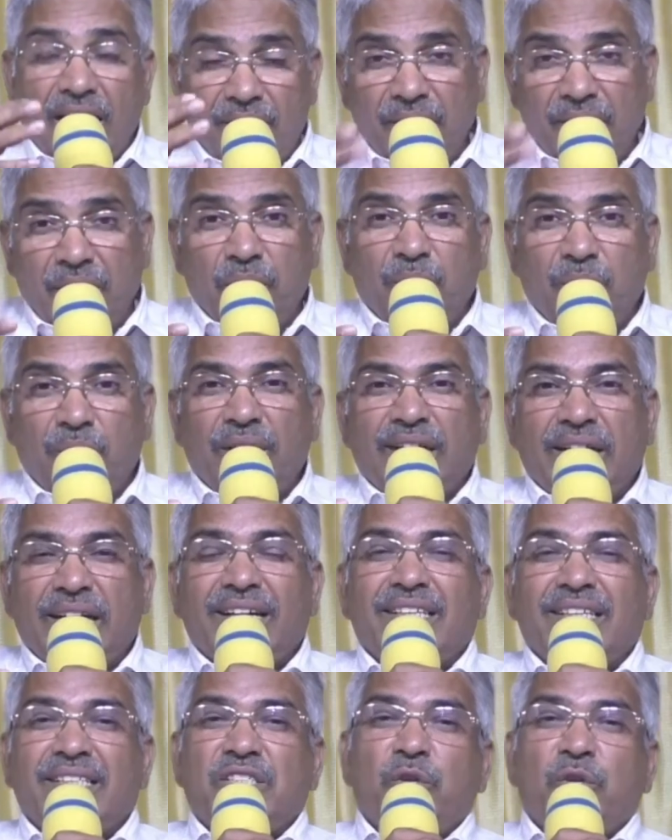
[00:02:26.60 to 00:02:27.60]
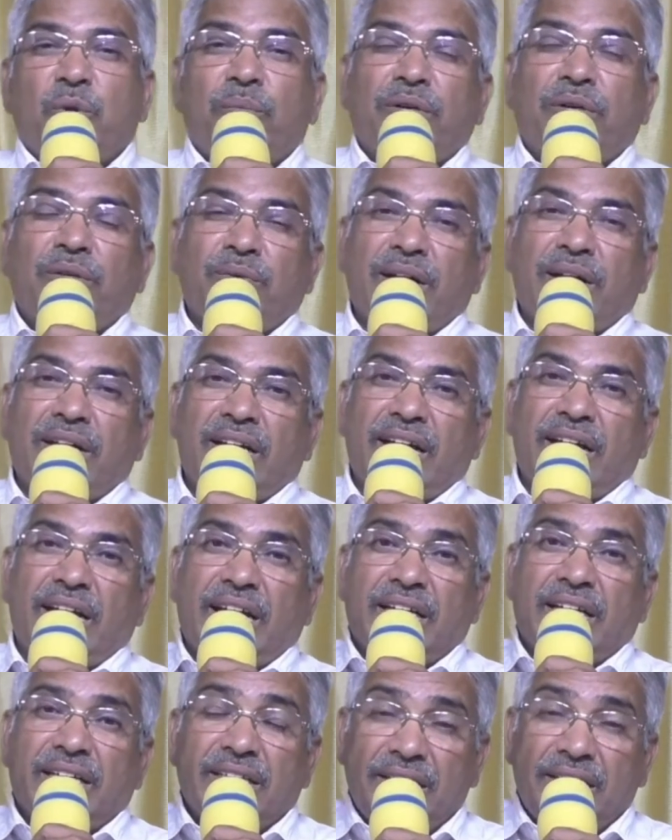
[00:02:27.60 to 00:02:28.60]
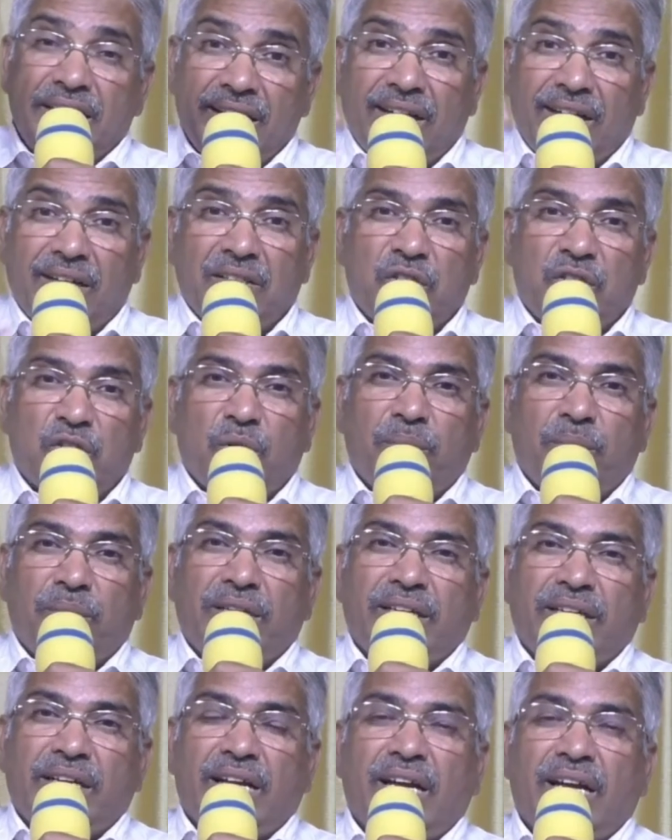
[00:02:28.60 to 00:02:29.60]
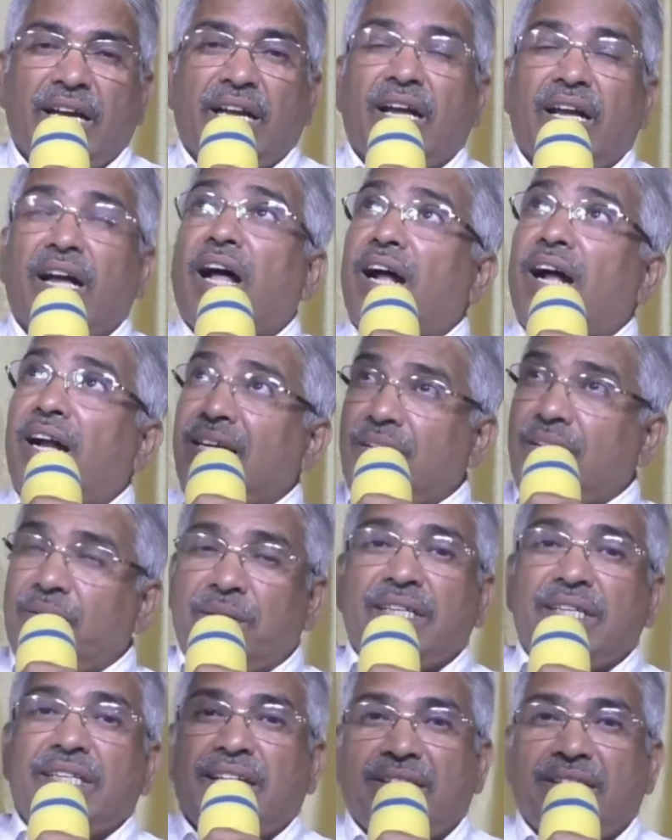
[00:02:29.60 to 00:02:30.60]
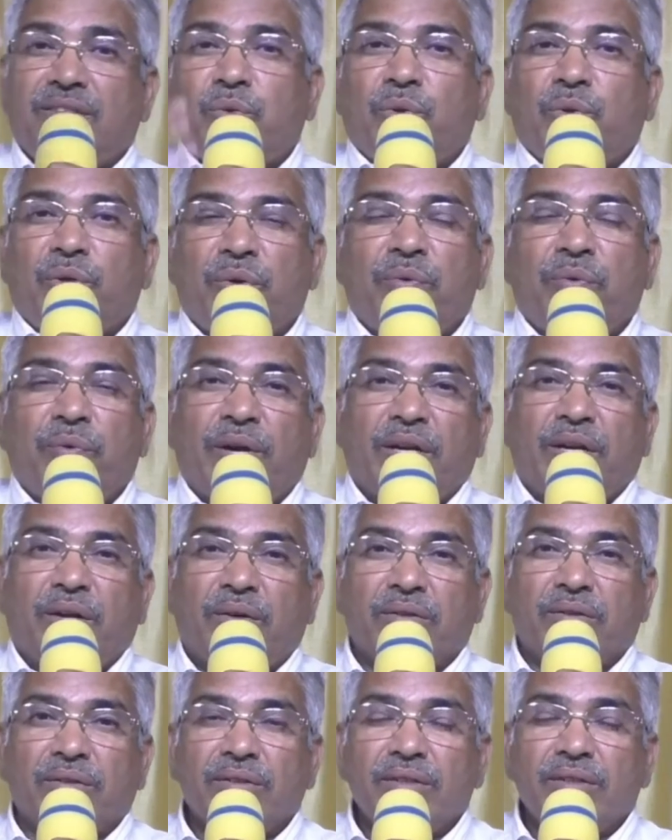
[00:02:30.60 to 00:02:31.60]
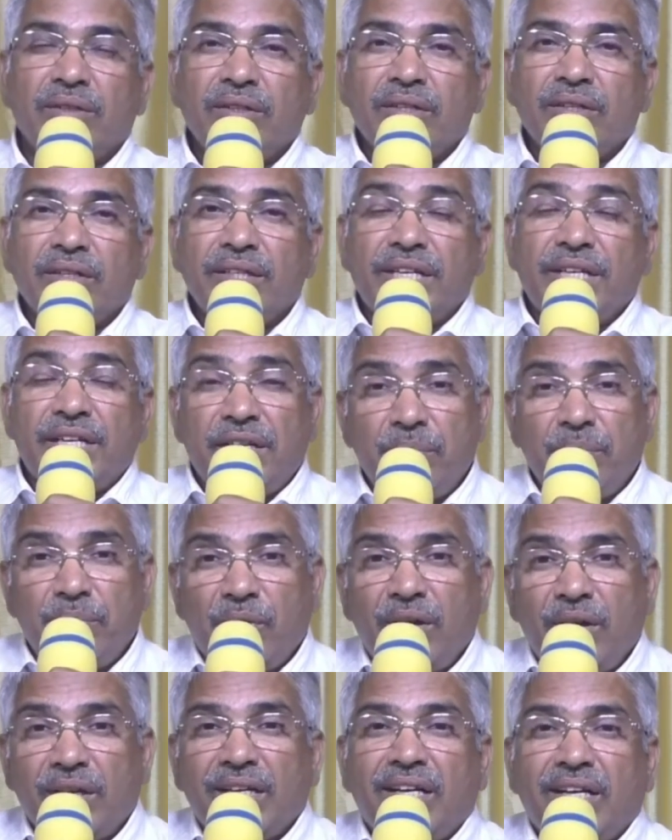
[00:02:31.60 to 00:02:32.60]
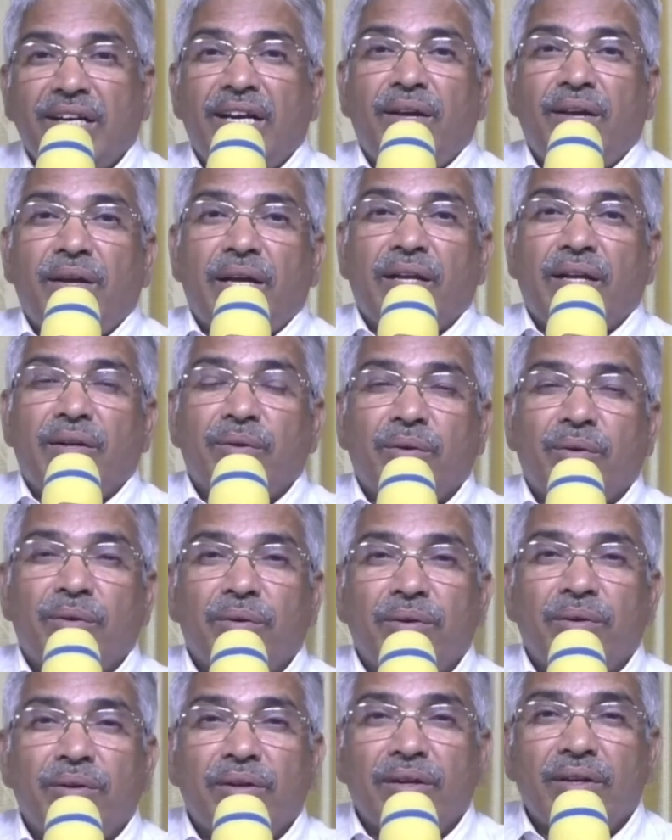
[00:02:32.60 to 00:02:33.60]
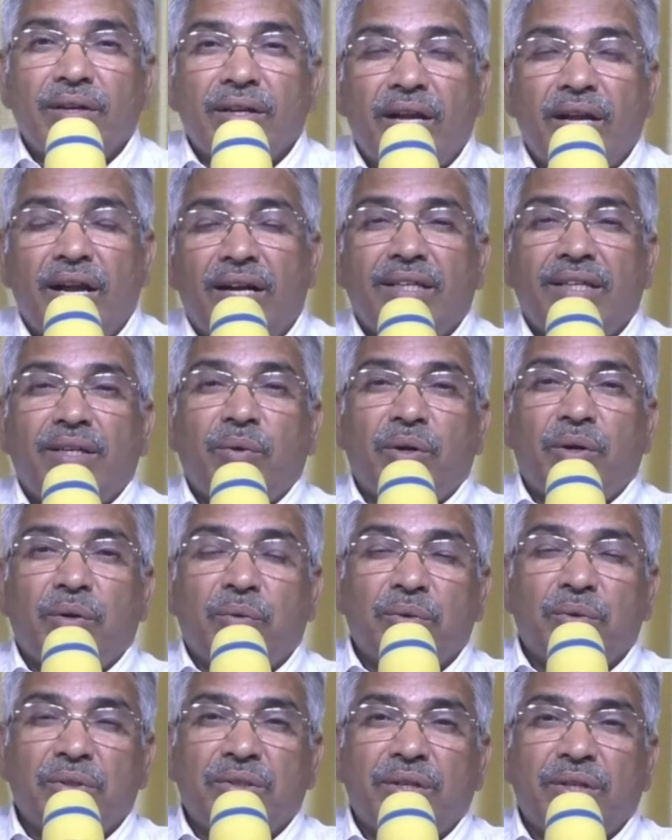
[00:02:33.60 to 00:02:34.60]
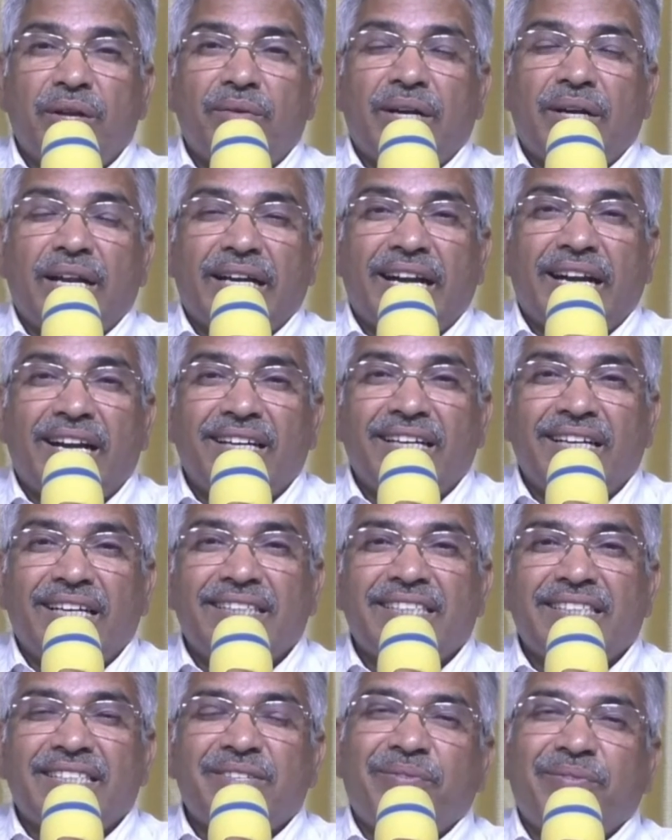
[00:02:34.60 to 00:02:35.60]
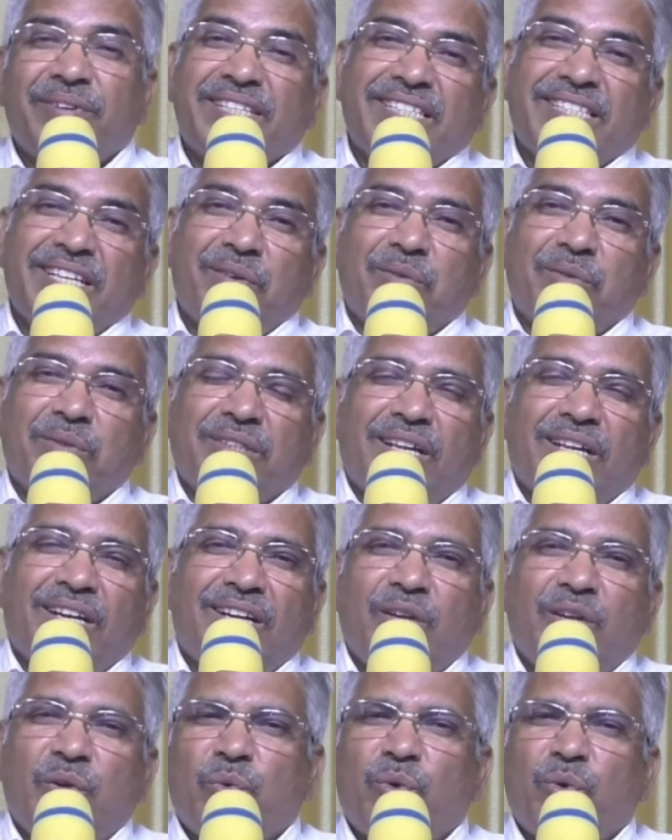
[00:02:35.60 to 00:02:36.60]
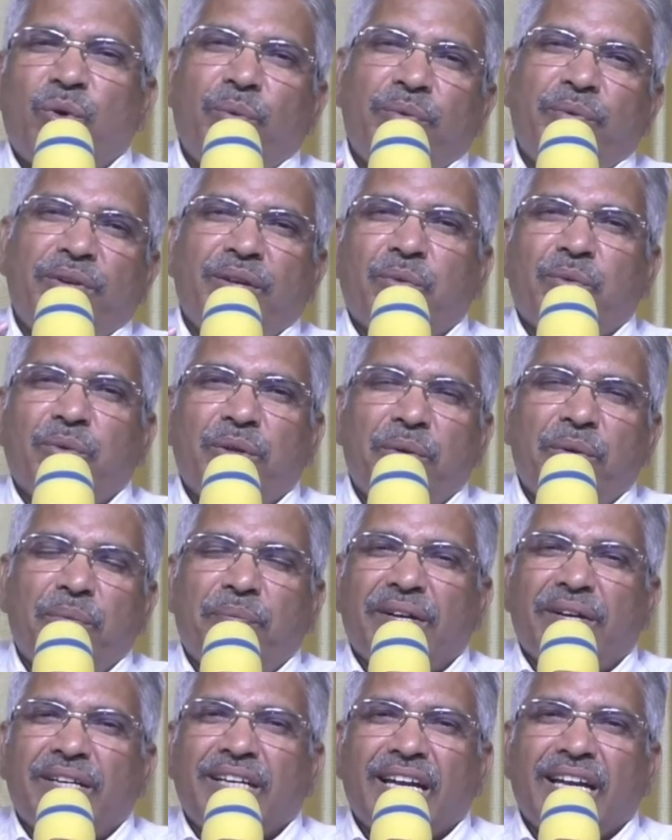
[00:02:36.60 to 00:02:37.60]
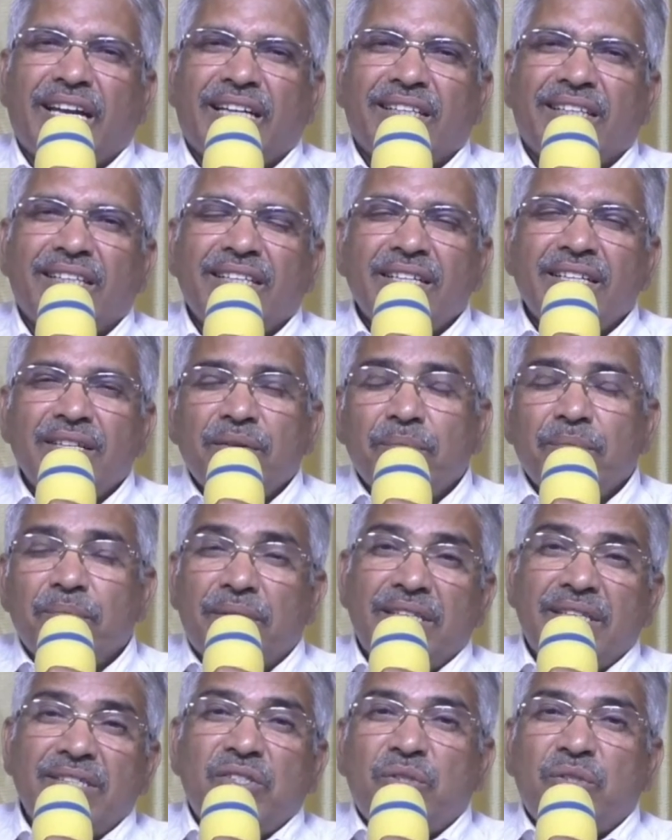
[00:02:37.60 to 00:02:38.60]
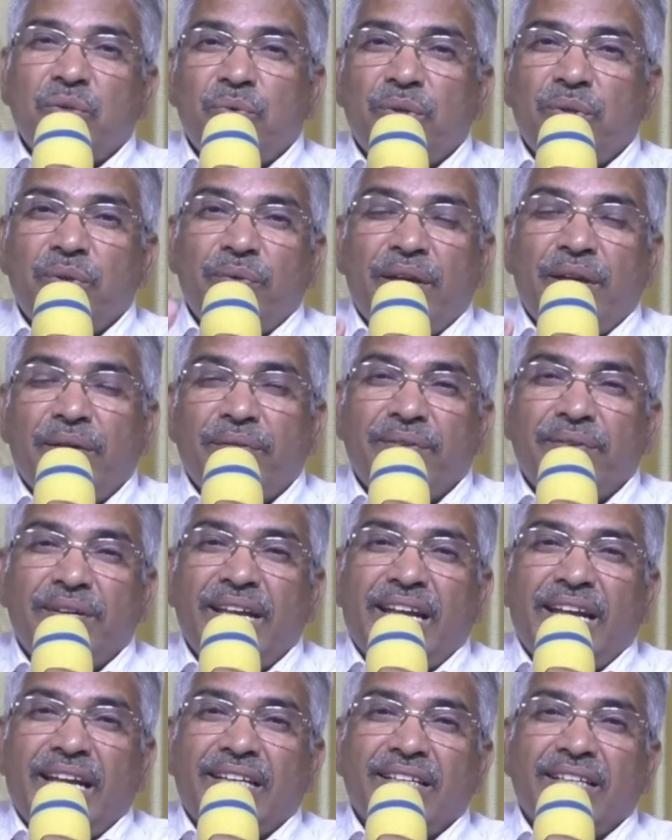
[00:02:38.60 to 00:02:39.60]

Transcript: அவங்க உங்களுக்காக ஜெபம் பண்ணுவாங்க நீங்களும் ஜெபம் பண்ணுங்க ஆண்டவர்கிட்ட இருந்து உதவி வரும் இடிமுழக்கங்களை ஆண்டவர் கொடுத்து அவங்கள கலங்கடிச்சு வெற்றியை கொடுத்தாருன்னா எவ்வளோ பெரிய உதவி பாருங்க மனுஷ உதவியை விட